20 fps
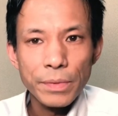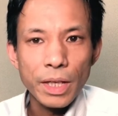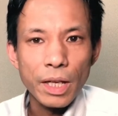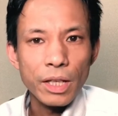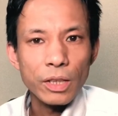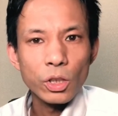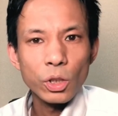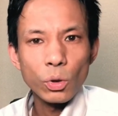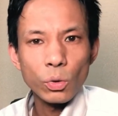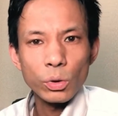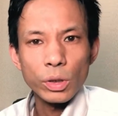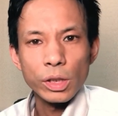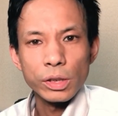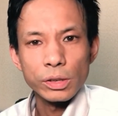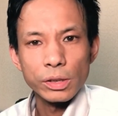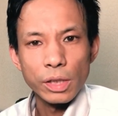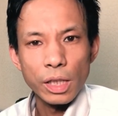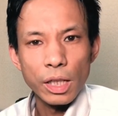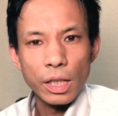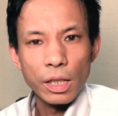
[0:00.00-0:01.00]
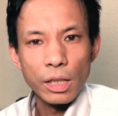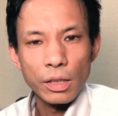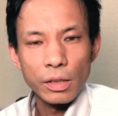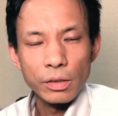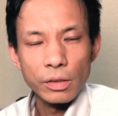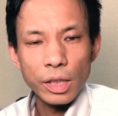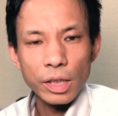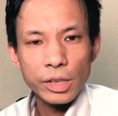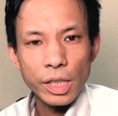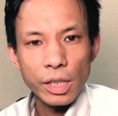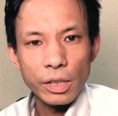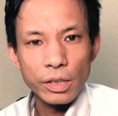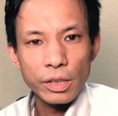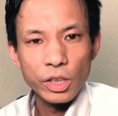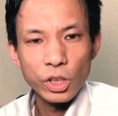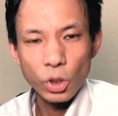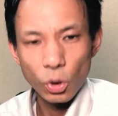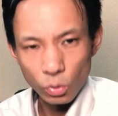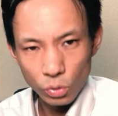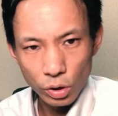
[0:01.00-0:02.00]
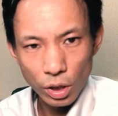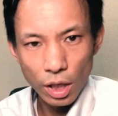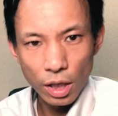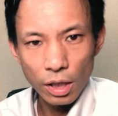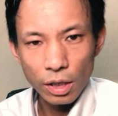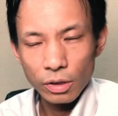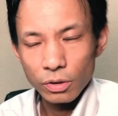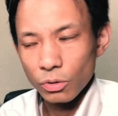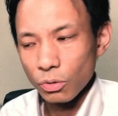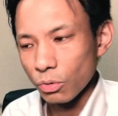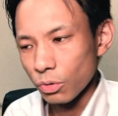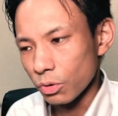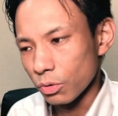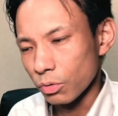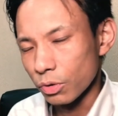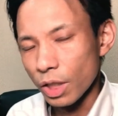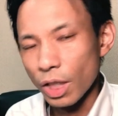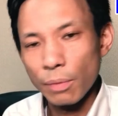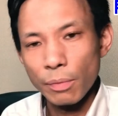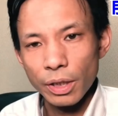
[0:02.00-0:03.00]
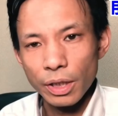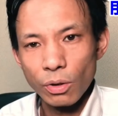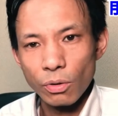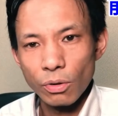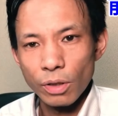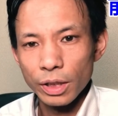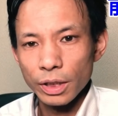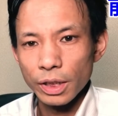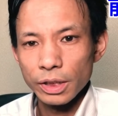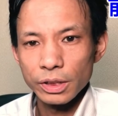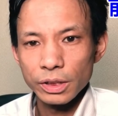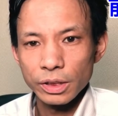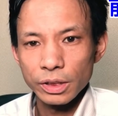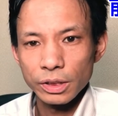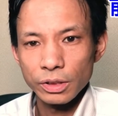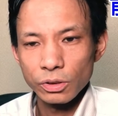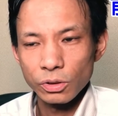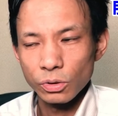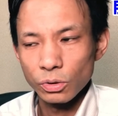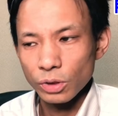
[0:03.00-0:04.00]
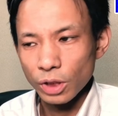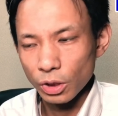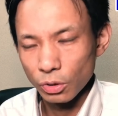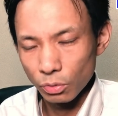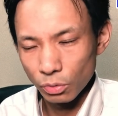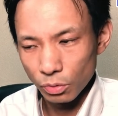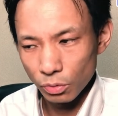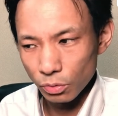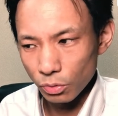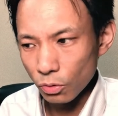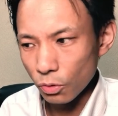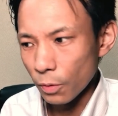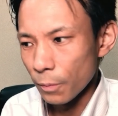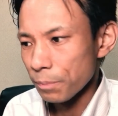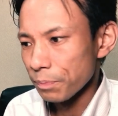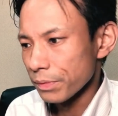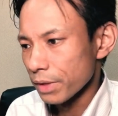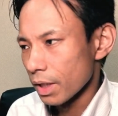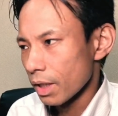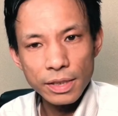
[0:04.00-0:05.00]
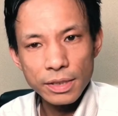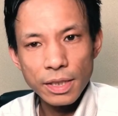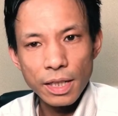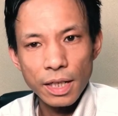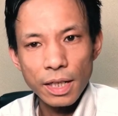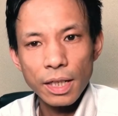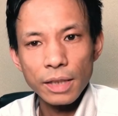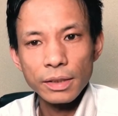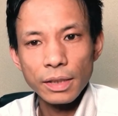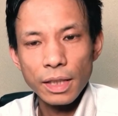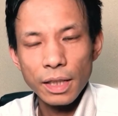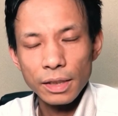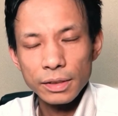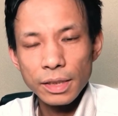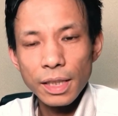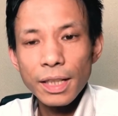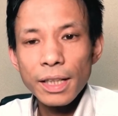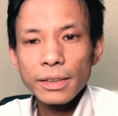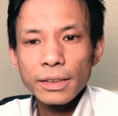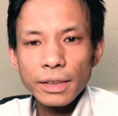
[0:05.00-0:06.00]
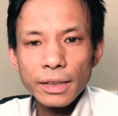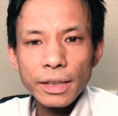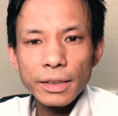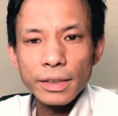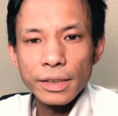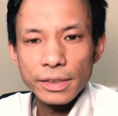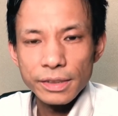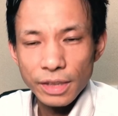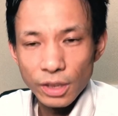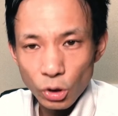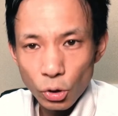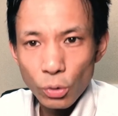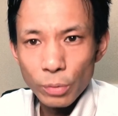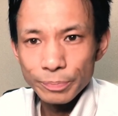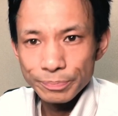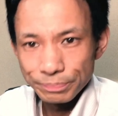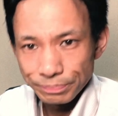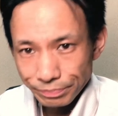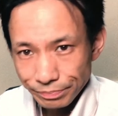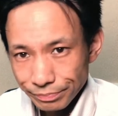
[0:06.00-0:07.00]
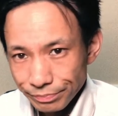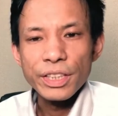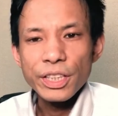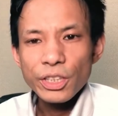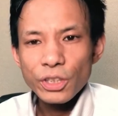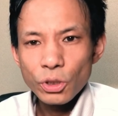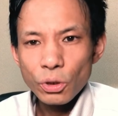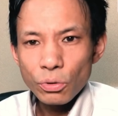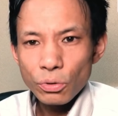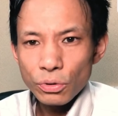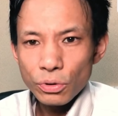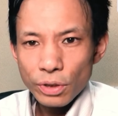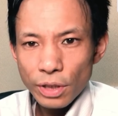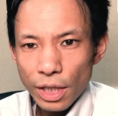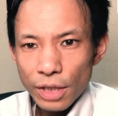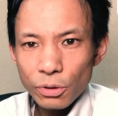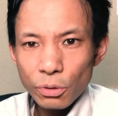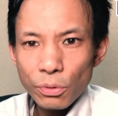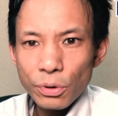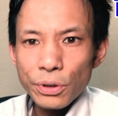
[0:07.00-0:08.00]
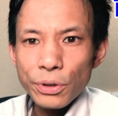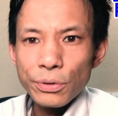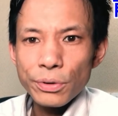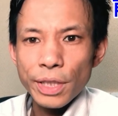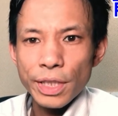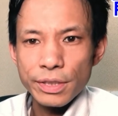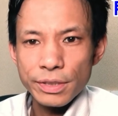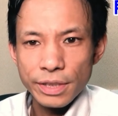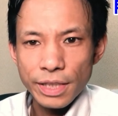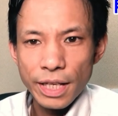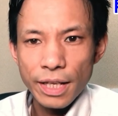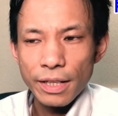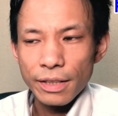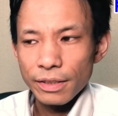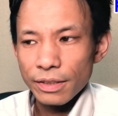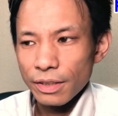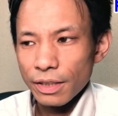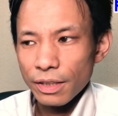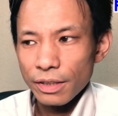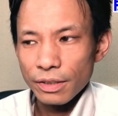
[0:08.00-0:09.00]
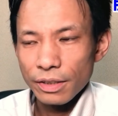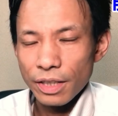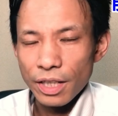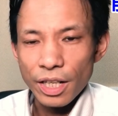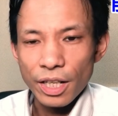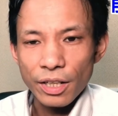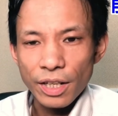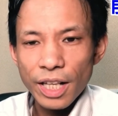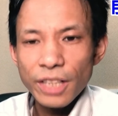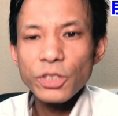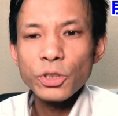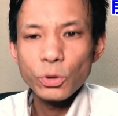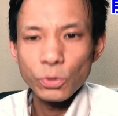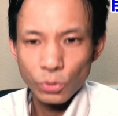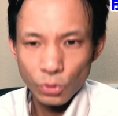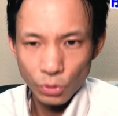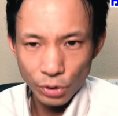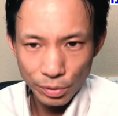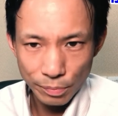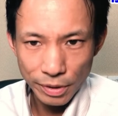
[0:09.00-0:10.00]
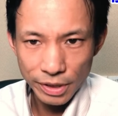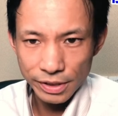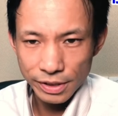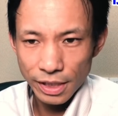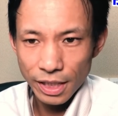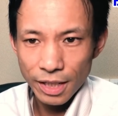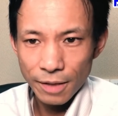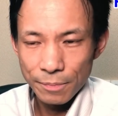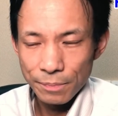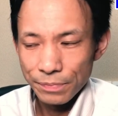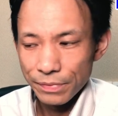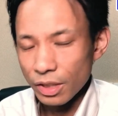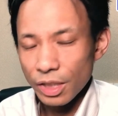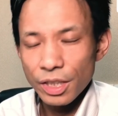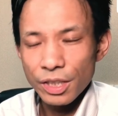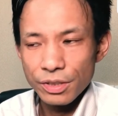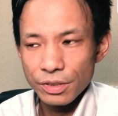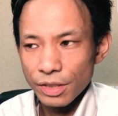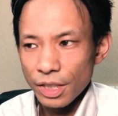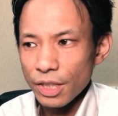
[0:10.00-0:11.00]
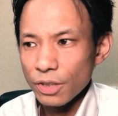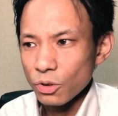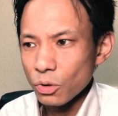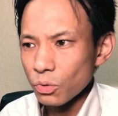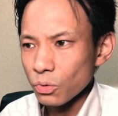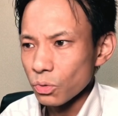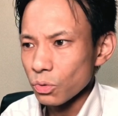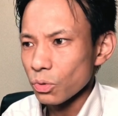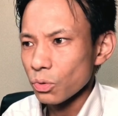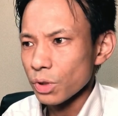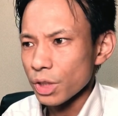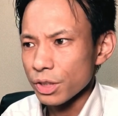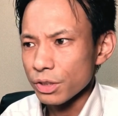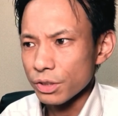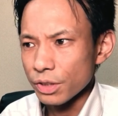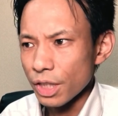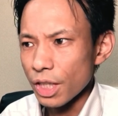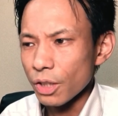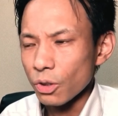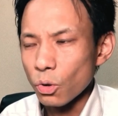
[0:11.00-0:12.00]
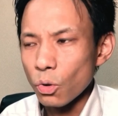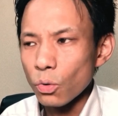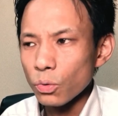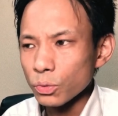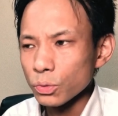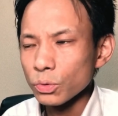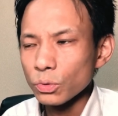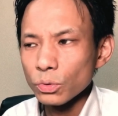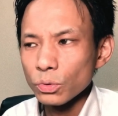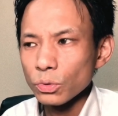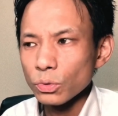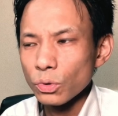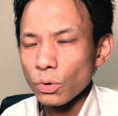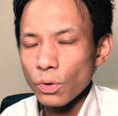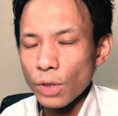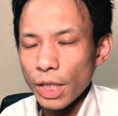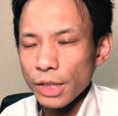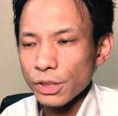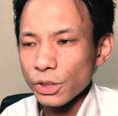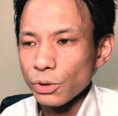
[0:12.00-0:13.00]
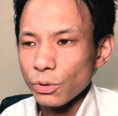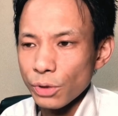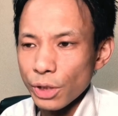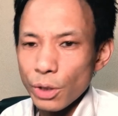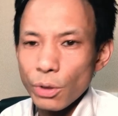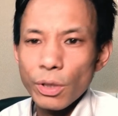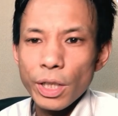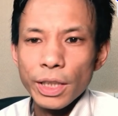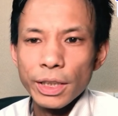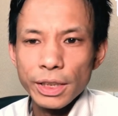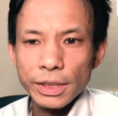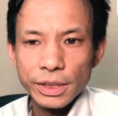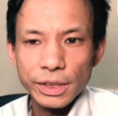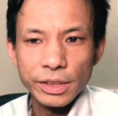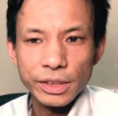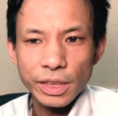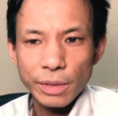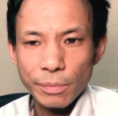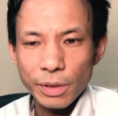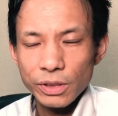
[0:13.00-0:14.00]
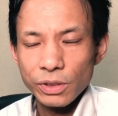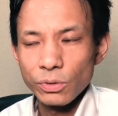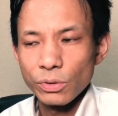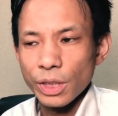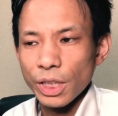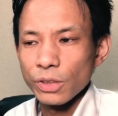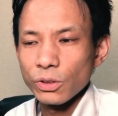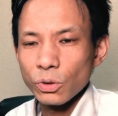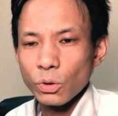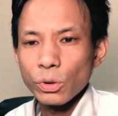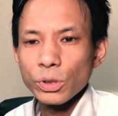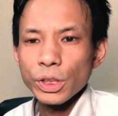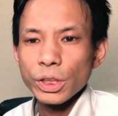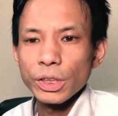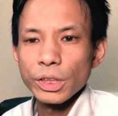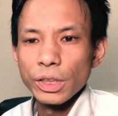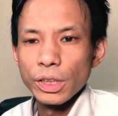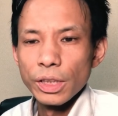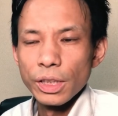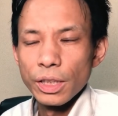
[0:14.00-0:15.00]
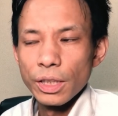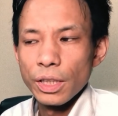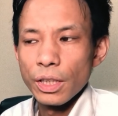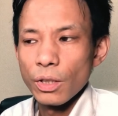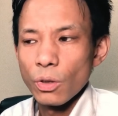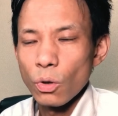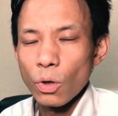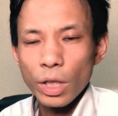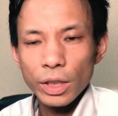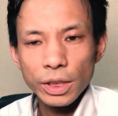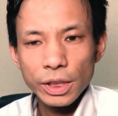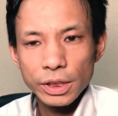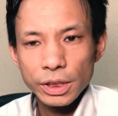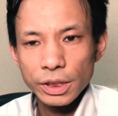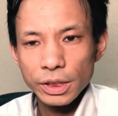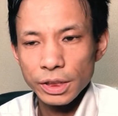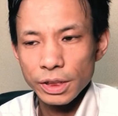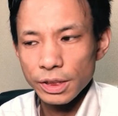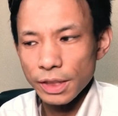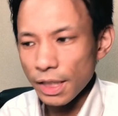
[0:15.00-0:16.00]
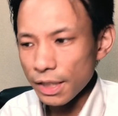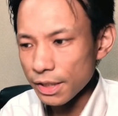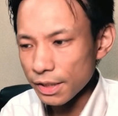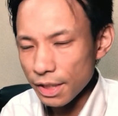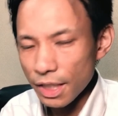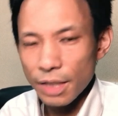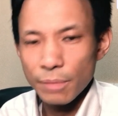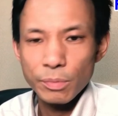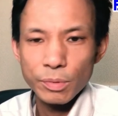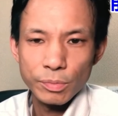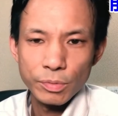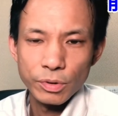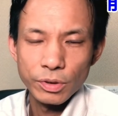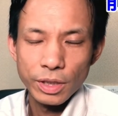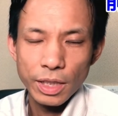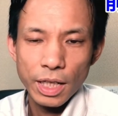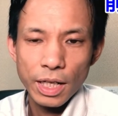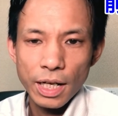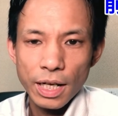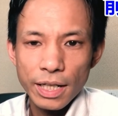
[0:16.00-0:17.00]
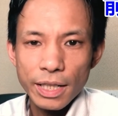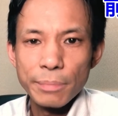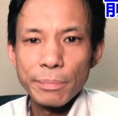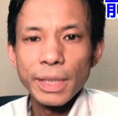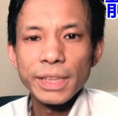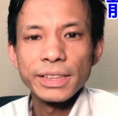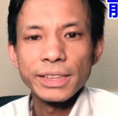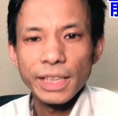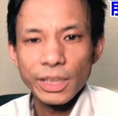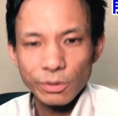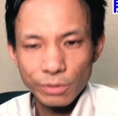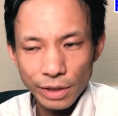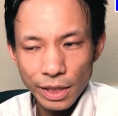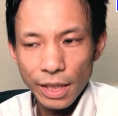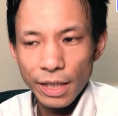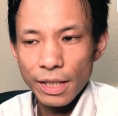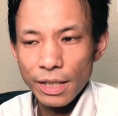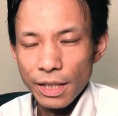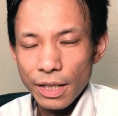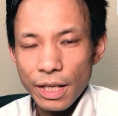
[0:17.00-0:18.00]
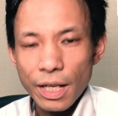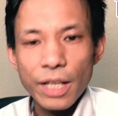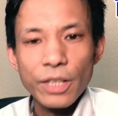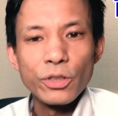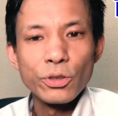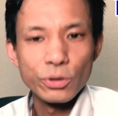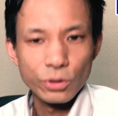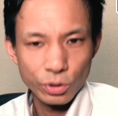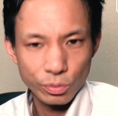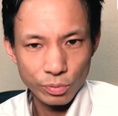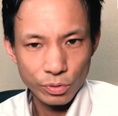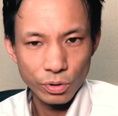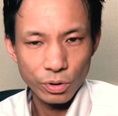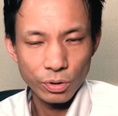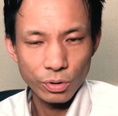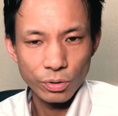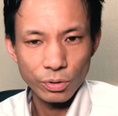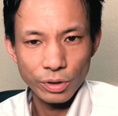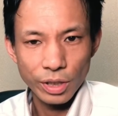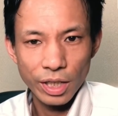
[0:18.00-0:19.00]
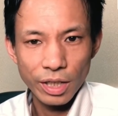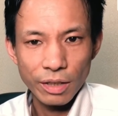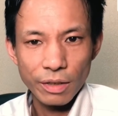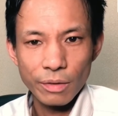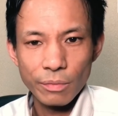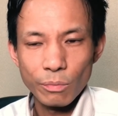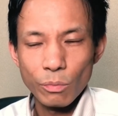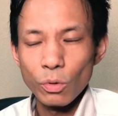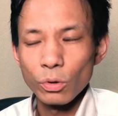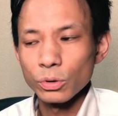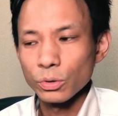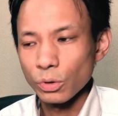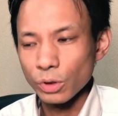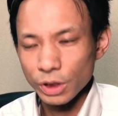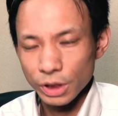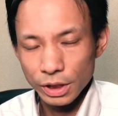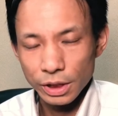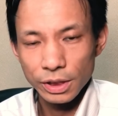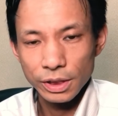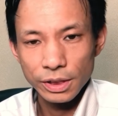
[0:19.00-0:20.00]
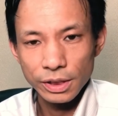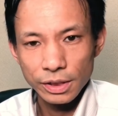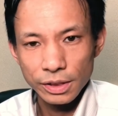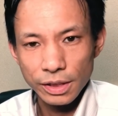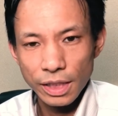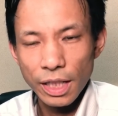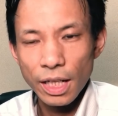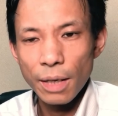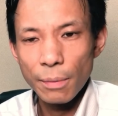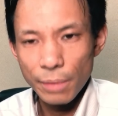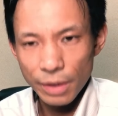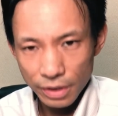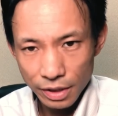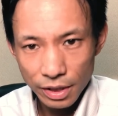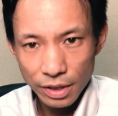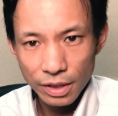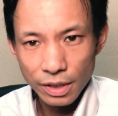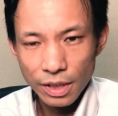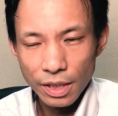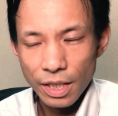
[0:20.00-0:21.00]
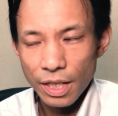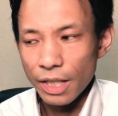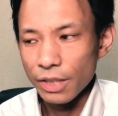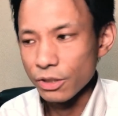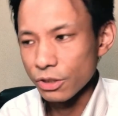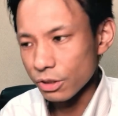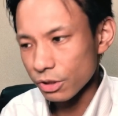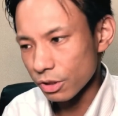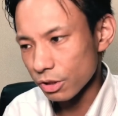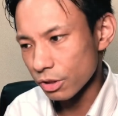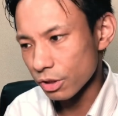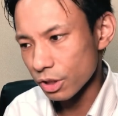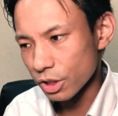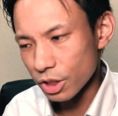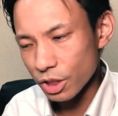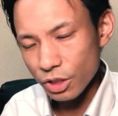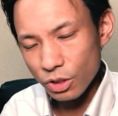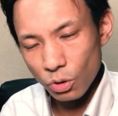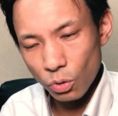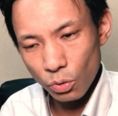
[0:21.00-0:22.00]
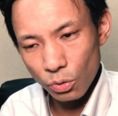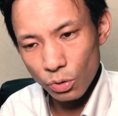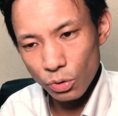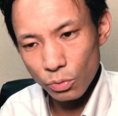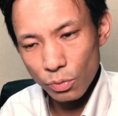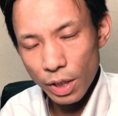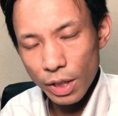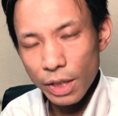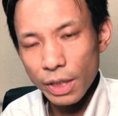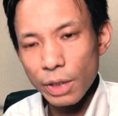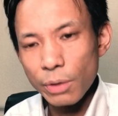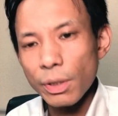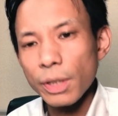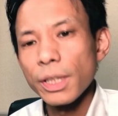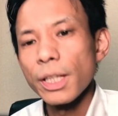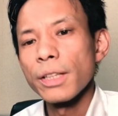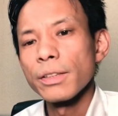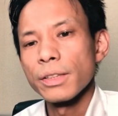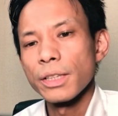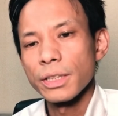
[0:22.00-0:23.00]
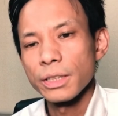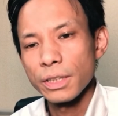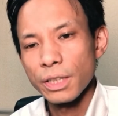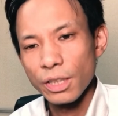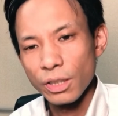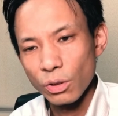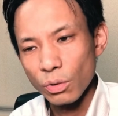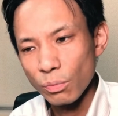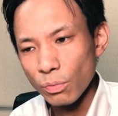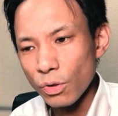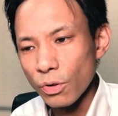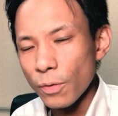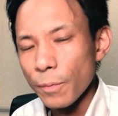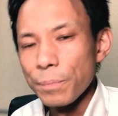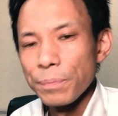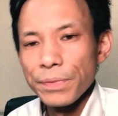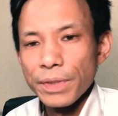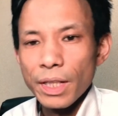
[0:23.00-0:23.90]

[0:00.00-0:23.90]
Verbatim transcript: え今日ですねなぜ二極化というテーマでお話しするかというと今朝が朝方なんですけど二極化というですねえー、ラジオを撮りましたでですねちょっとですね5分のラジオでお話ししてますので少しお話ししたりない部分がありましたので、え YouTube の方でもう少し長めに、え続きというわけではないんですけれども、